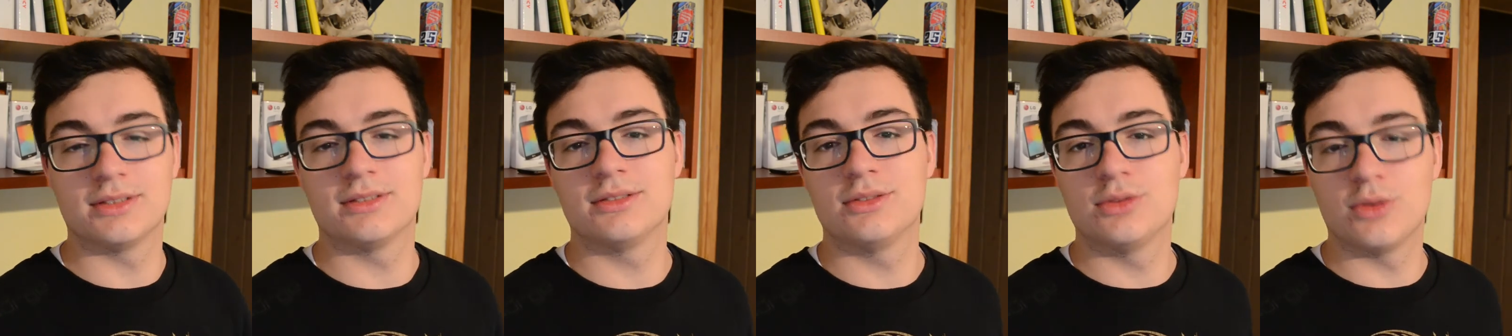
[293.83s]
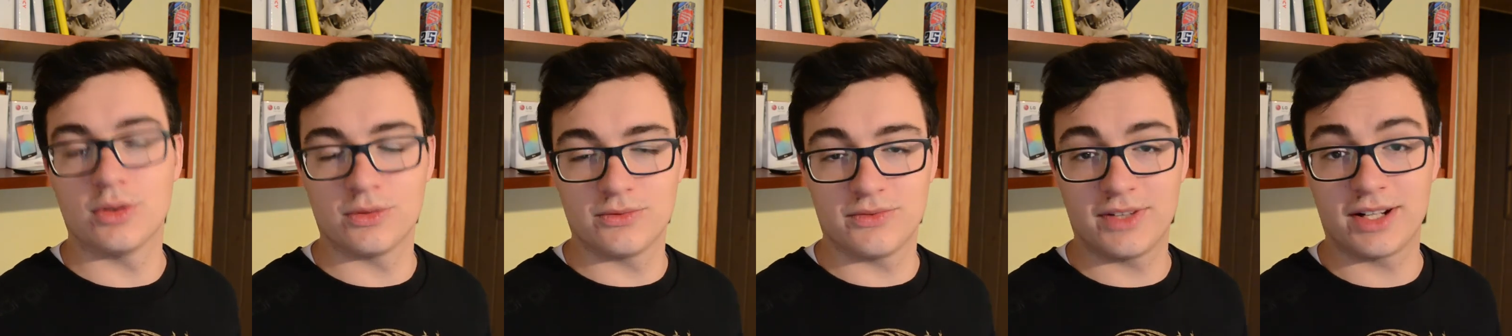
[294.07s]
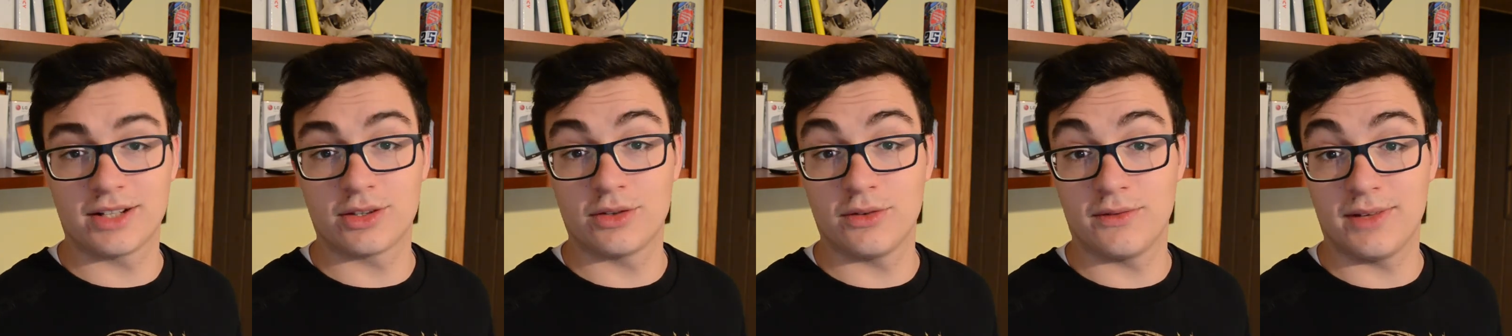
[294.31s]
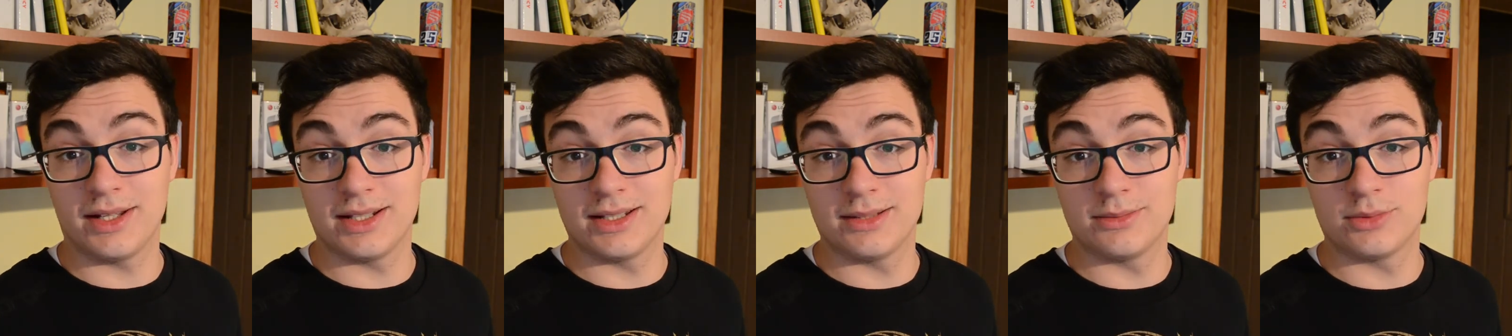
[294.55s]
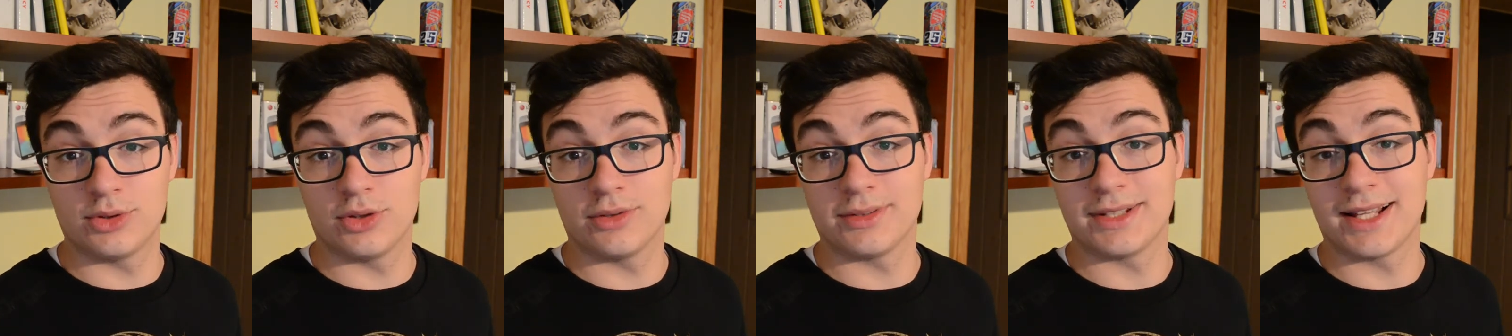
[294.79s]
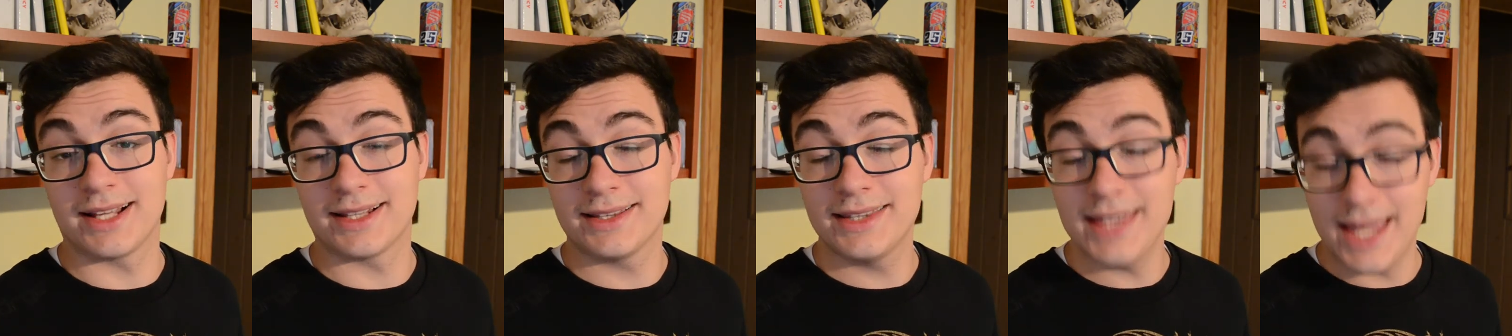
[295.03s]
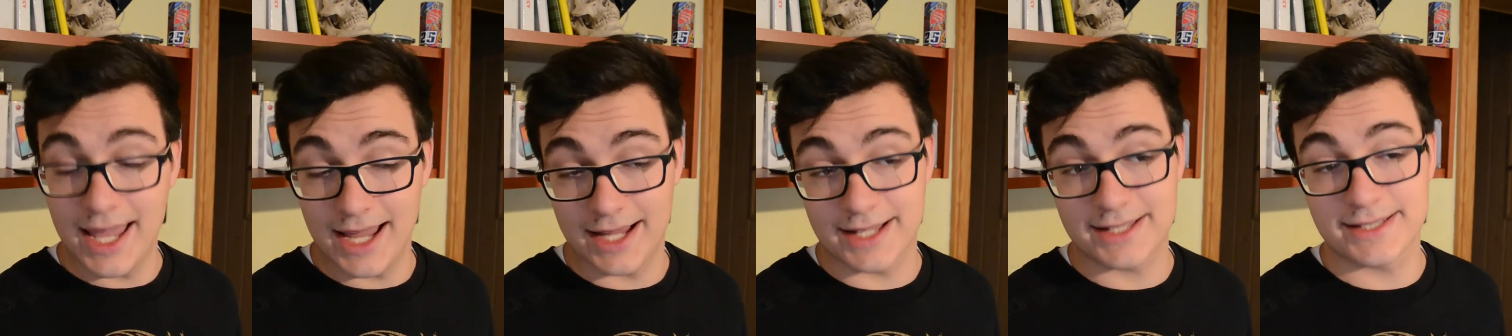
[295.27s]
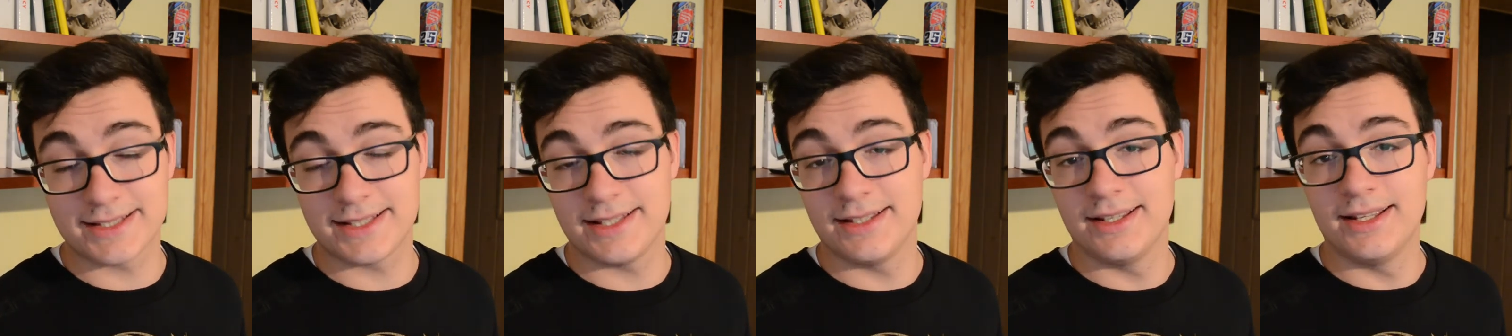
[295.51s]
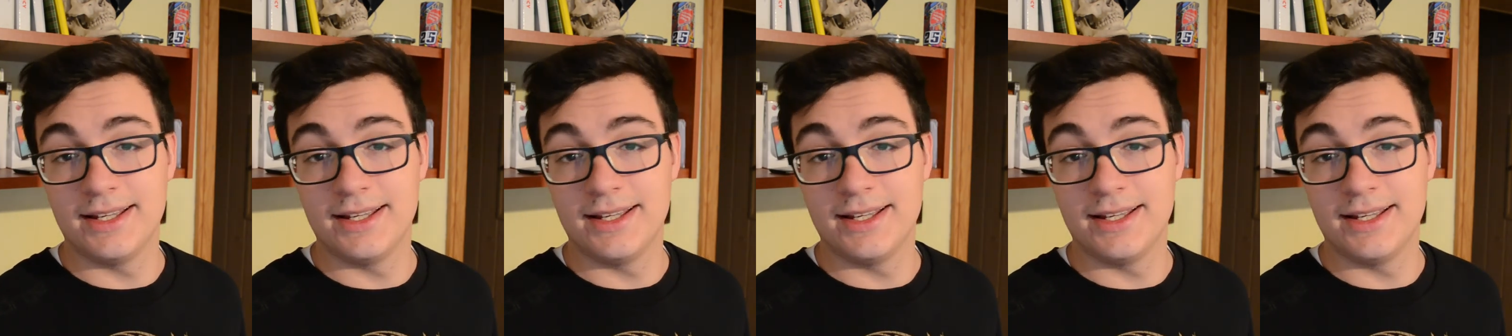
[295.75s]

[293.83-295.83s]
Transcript: konwertowaniem go na tekst.